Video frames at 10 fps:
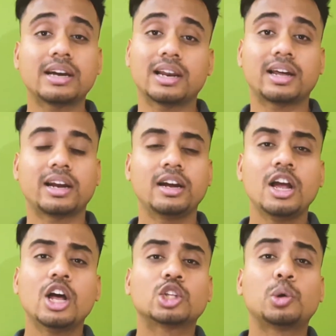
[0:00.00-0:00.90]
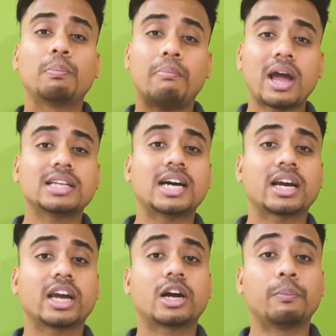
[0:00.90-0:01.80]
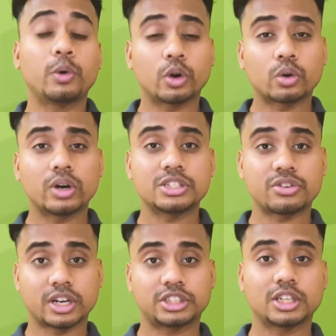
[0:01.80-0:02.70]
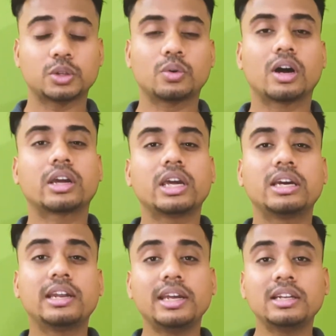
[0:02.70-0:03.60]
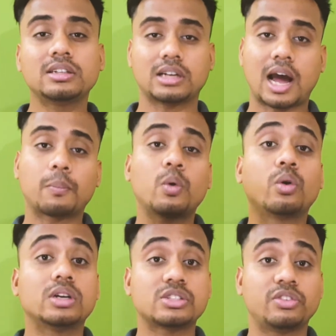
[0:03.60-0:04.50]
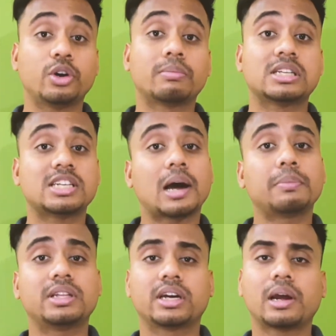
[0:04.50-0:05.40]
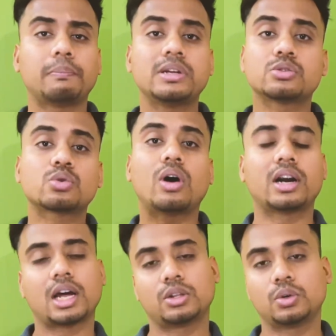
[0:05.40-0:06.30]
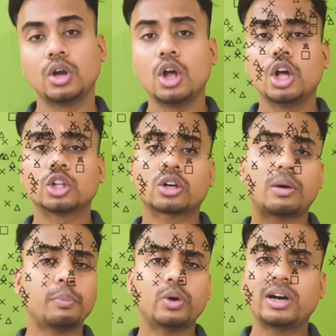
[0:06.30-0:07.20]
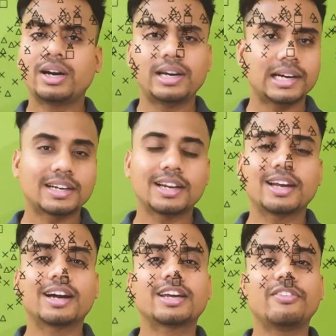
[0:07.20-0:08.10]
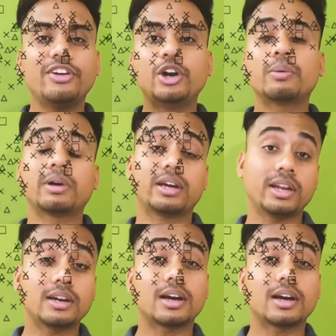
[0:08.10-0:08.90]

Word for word: कलर है तो मैं जाके कंप्यूटर को इंस्ट्रक्शन दूंगा कि ग्रीन आपको इस वीडियो में जहाँ भी दिख रहा है प्लीज़ उसको हटा दो तो कंप्यूटर डिटेक्ट कर लेगा कि वीडियो में ग्रीन